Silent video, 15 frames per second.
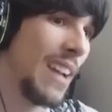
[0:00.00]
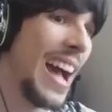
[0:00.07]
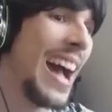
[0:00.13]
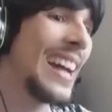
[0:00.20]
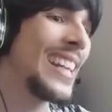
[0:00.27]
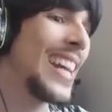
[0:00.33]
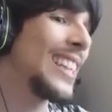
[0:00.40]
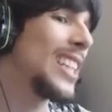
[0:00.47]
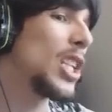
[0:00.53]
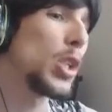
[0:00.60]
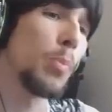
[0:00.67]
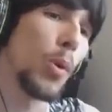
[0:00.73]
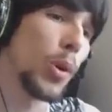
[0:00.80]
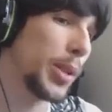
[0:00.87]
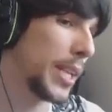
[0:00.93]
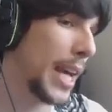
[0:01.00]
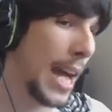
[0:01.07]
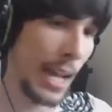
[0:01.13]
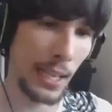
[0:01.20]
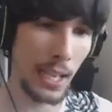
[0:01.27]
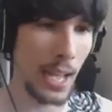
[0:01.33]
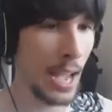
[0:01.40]
Aria
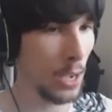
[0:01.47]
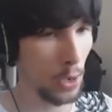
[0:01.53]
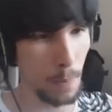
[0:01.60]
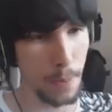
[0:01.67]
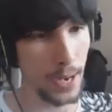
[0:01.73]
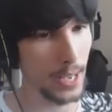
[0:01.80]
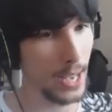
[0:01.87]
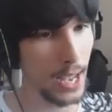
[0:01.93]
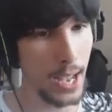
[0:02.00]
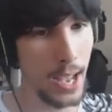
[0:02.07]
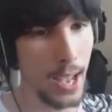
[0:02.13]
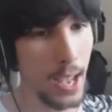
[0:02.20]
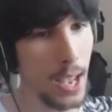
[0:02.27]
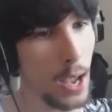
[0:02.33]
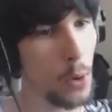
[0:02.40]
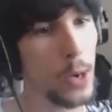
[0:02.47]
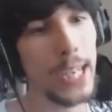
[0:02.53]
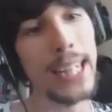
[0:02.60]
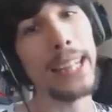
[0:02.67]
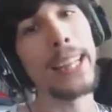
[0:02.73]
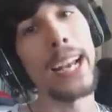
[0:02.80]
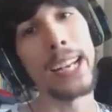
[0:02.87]
disboscata, ecco perché. E
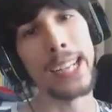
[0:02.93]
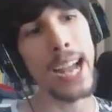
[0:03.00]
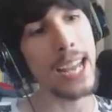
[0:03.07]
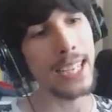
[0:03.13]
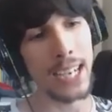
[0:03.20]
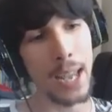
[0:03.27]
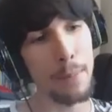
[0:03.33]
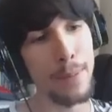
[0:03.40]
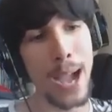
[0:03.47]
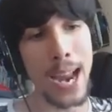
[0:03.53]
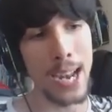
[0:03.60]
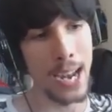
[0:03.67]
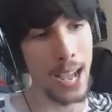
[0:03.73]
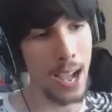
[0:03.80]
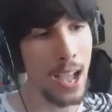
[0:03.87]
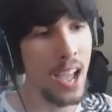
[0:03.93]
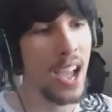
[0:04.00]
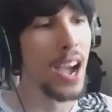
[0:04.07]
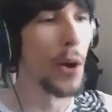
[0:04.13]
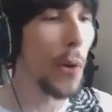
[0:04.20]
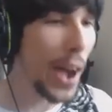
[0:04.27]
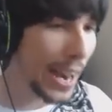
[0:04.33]
guardate la casa che bella.
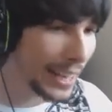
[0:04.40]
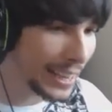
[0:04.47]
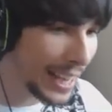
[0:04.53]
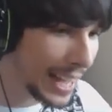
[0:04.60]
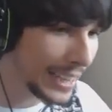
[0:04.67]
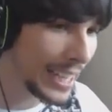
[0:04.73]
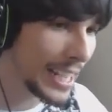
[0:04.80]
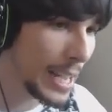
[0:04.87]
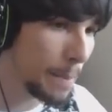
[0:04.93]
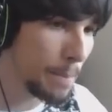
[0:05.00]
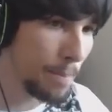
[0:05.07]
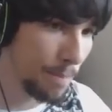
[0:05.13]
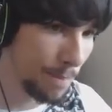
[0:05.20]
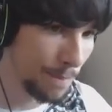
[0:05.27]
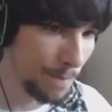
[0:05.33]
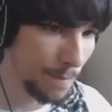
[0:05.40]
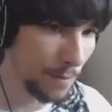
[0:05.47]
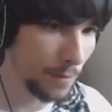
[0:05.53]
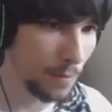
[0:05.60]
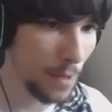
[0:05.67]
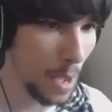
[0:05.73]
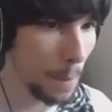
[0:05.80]
Guardate che bella.
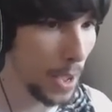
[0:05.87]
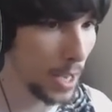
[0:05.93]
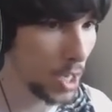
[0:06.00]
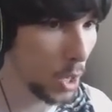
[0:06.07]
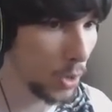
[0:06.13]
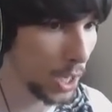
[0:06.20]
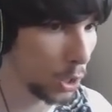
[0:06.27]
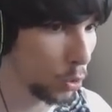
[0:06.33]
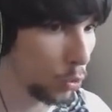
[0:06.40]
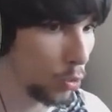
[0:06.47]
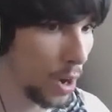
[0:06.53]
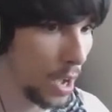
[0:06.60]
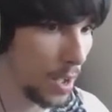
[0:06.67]
Vabbè, c'è una stufa.